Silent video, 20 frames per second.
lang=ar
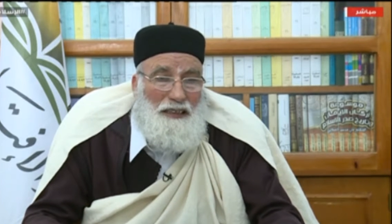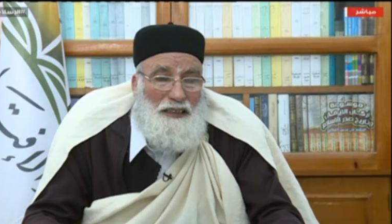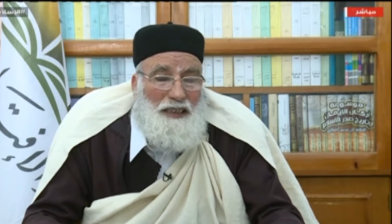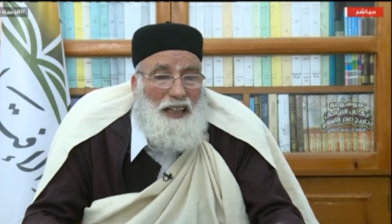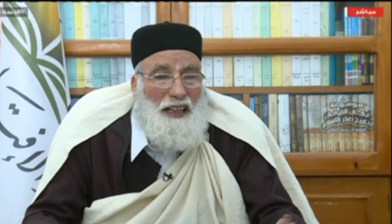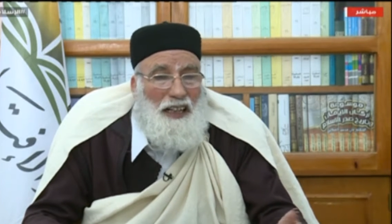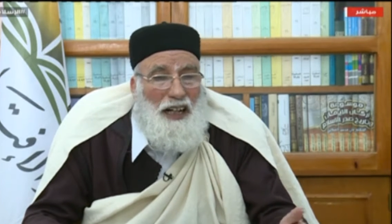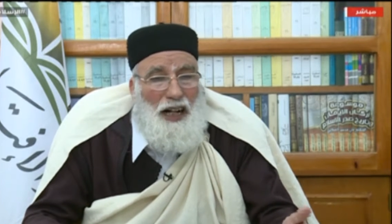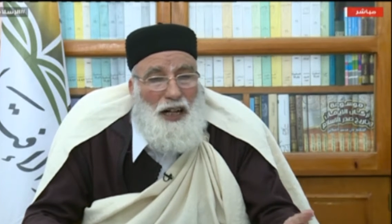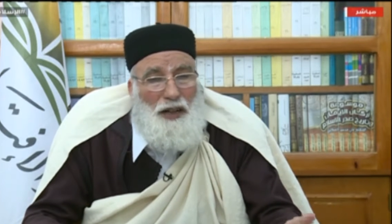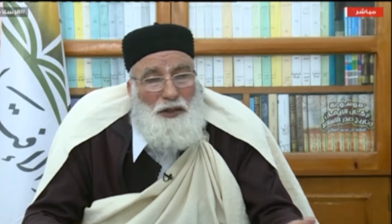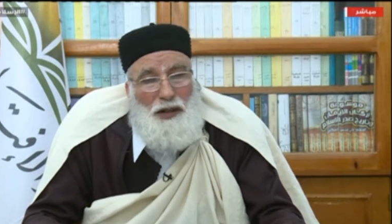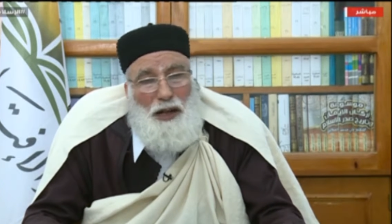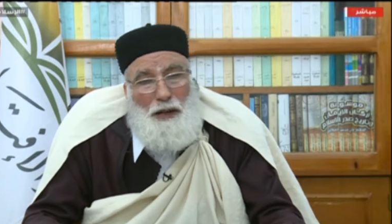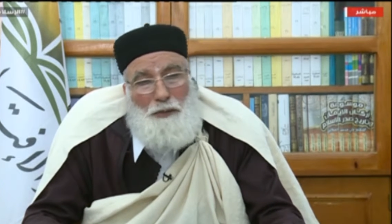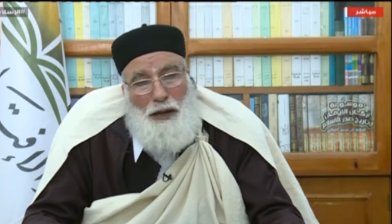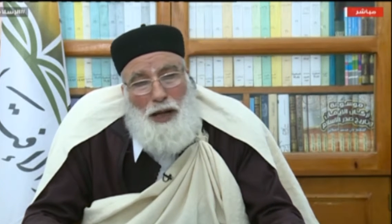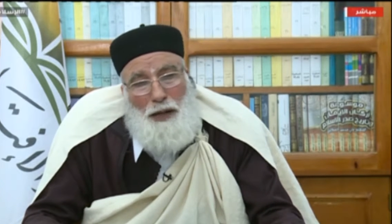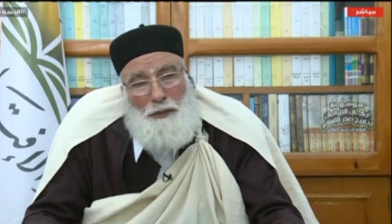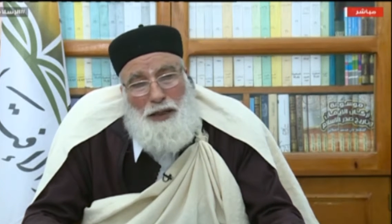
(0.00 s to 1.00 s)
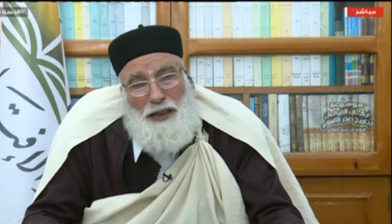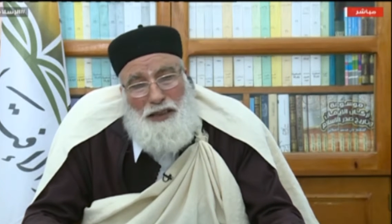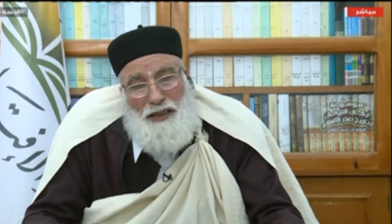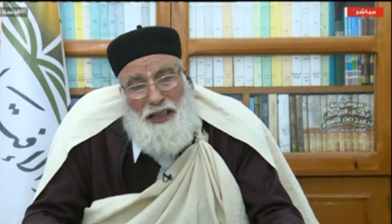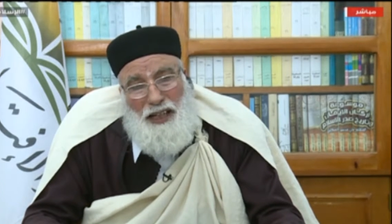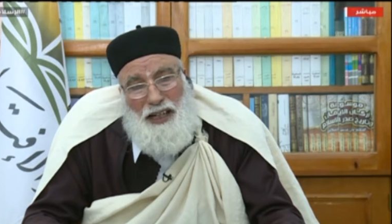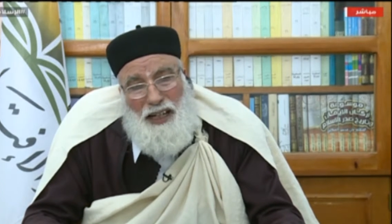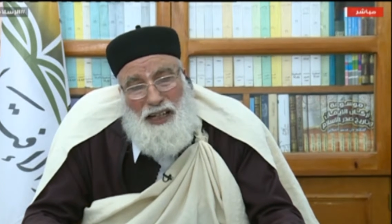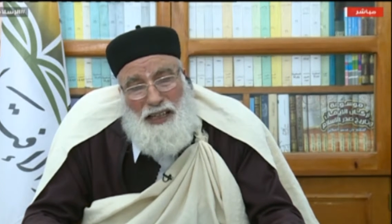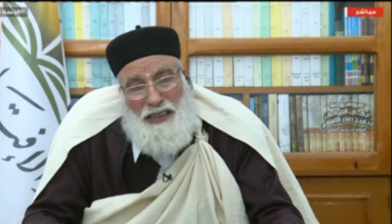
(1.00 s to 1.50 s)
تقع أمام
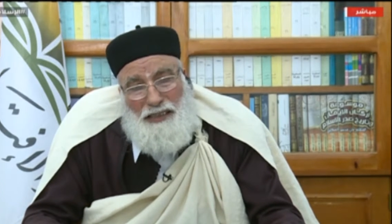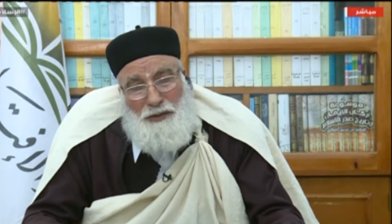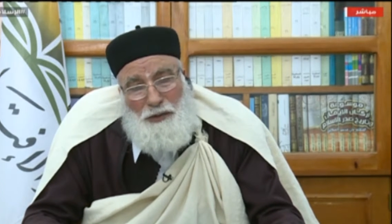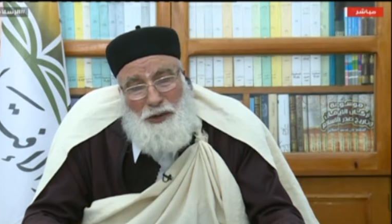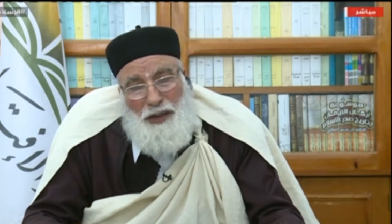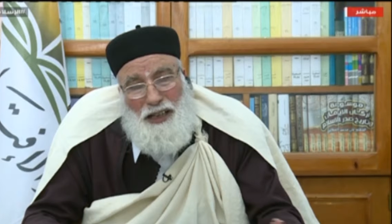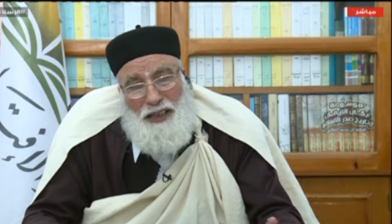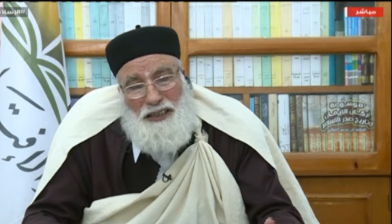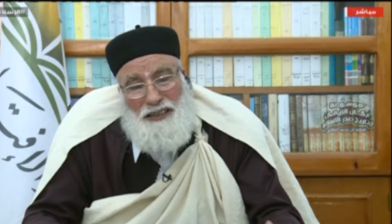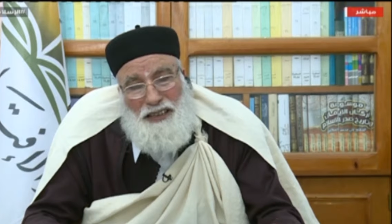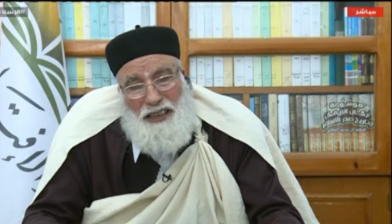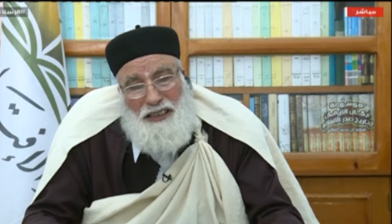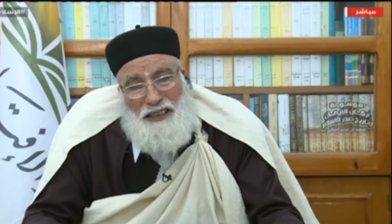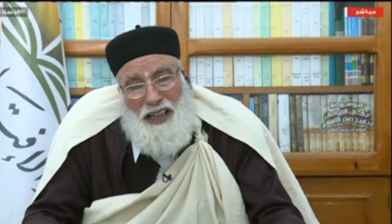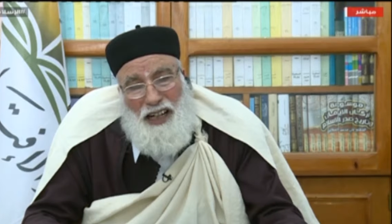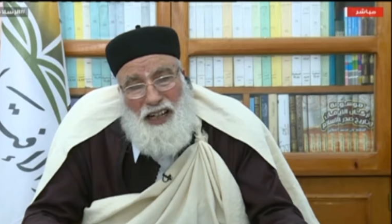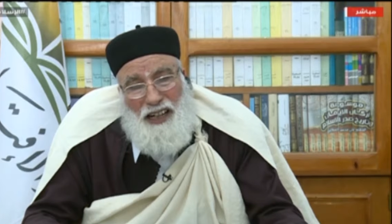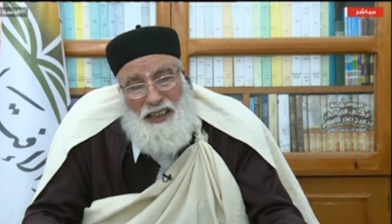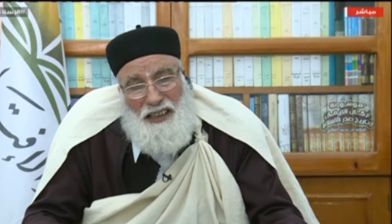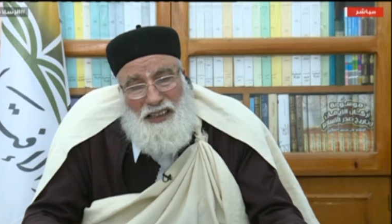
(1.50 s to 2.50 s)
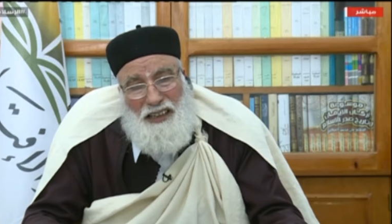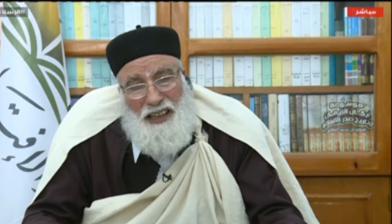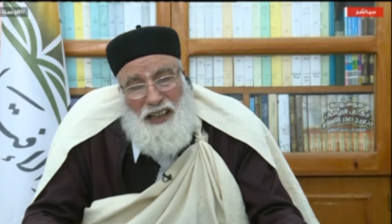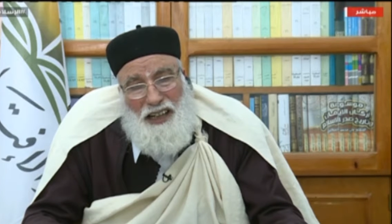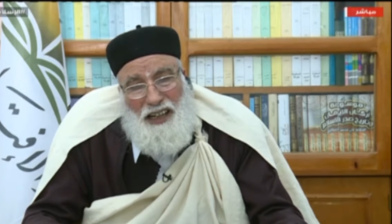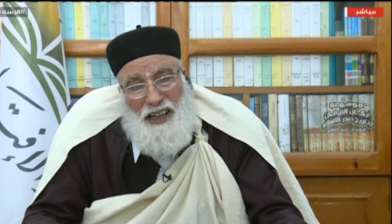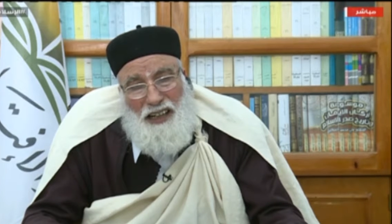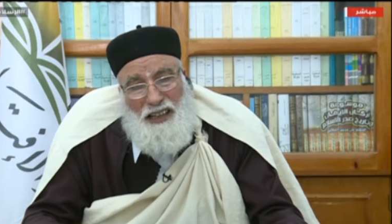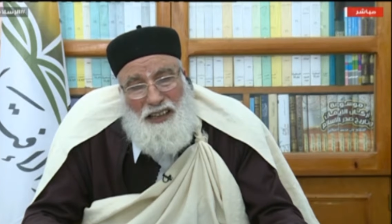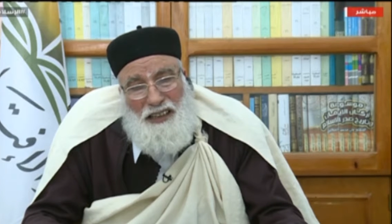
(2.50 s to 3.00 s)
الناس وقد
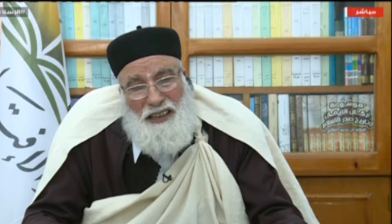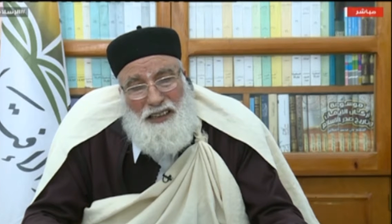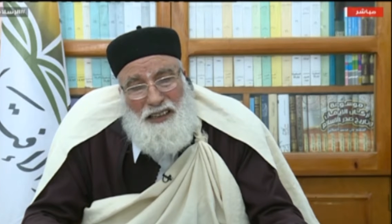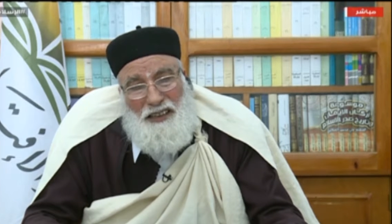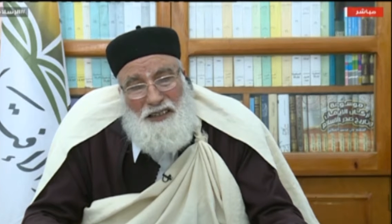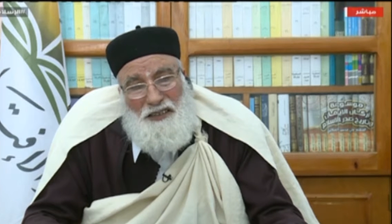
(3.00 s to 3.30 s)
تتعرى